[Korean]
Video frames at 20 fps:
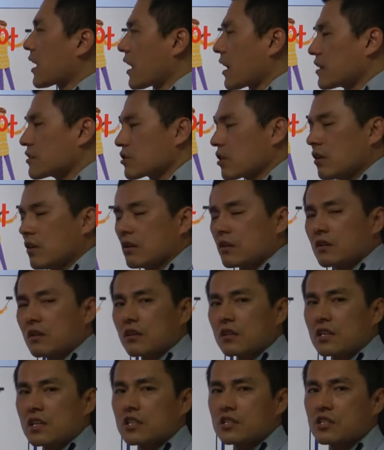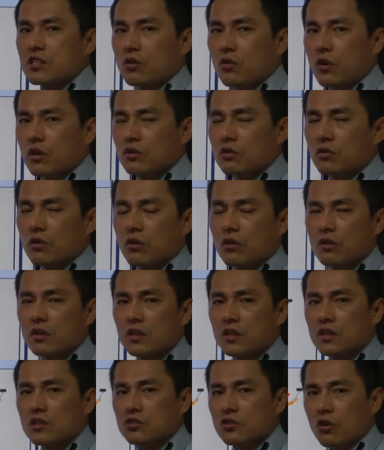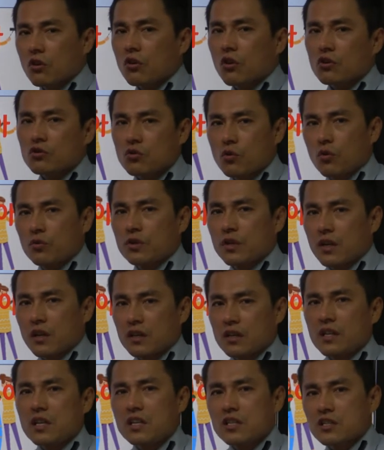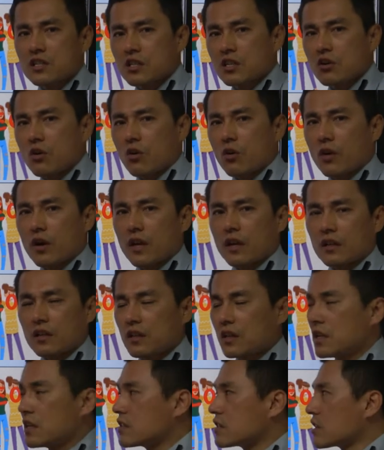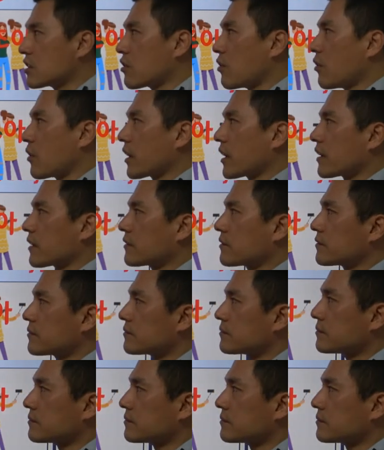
잘하는 죠? 어, easygoing도 성격이 좋은 얘예요. easygoing, easygoing.